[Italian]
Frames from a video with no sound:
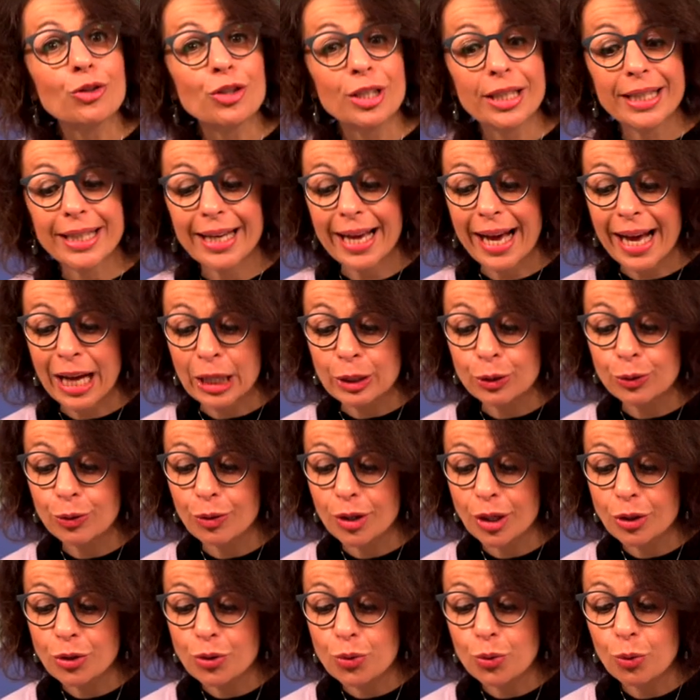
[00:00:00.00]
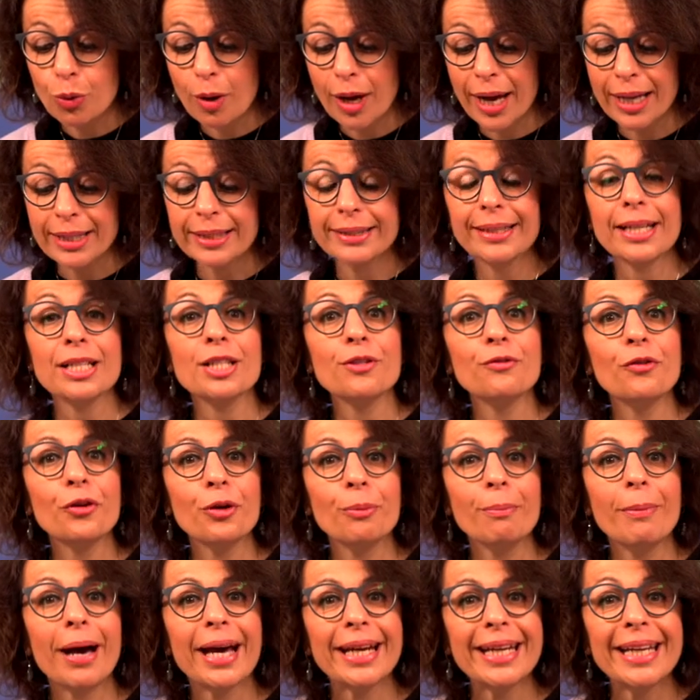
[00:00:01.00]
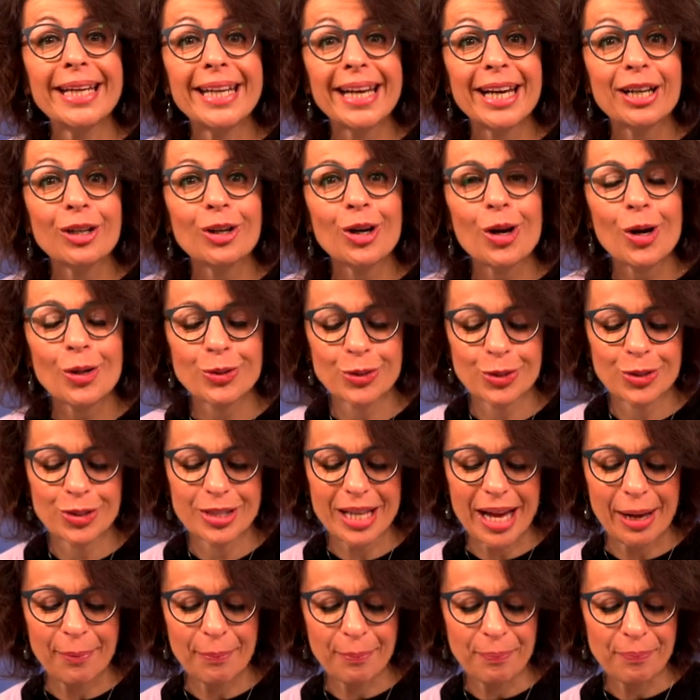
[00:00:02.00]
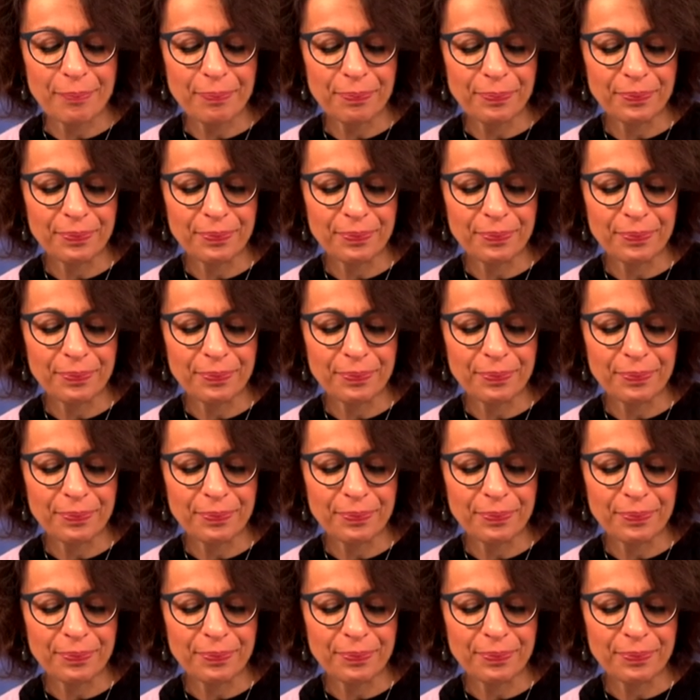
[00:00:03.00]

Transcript: cercando la zucca da trasformare in carrozza.